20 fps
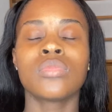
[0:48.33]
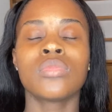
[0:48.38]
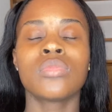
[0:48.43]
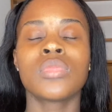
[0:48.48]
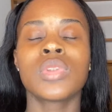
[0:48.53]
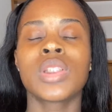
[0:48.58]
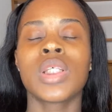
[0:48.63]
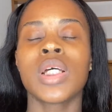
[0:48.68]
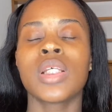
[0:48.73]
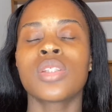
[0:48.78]

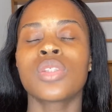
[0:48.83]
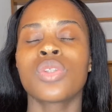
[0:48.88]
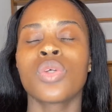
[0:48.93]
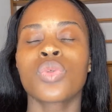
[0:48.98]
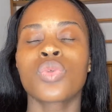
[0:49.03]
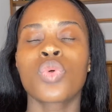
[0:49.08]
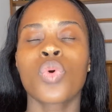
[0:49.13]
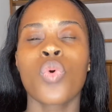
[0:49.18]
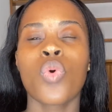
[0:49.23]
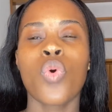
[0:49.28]
Ça sent
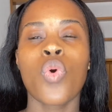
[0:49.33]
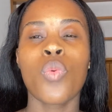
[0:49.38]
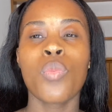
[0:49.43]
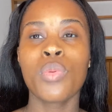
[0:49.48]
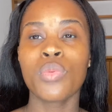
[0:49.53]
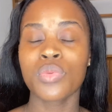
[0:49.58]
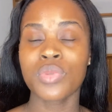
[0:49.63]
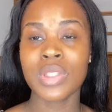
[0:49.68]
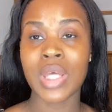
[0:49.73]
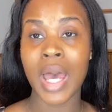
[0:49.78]
trop
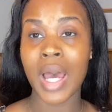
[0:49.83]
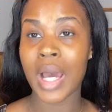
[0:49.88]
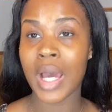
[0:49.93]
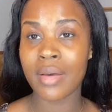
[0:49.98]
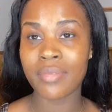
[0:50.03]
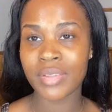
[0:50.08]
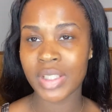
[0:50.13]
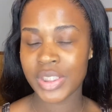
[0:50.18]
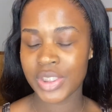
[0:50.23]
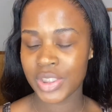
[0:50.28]
bon, ça
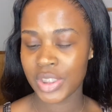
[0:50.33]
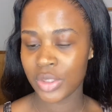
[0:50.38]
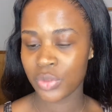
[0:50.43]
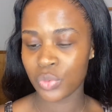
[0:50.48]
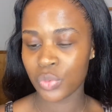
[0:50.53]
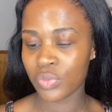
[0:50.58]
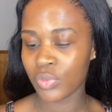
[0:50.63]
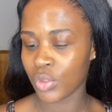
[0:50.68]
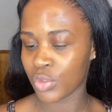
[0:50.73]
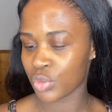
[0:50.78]
rafraîchit et
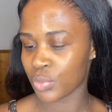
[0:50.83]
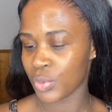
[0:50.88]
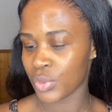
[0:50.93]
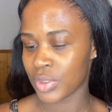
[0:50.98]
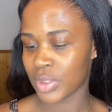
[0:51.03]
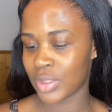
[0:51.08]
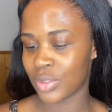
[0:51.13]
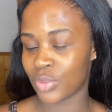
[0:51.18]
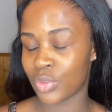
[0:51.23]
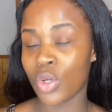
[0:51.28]
tout. Franchement,
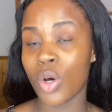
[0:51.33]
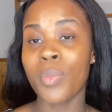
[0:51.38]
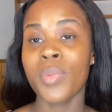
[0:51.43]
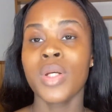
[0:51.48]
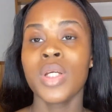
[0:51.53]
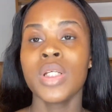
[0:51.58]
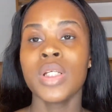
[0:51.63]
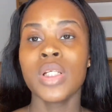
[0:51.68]
c'est top.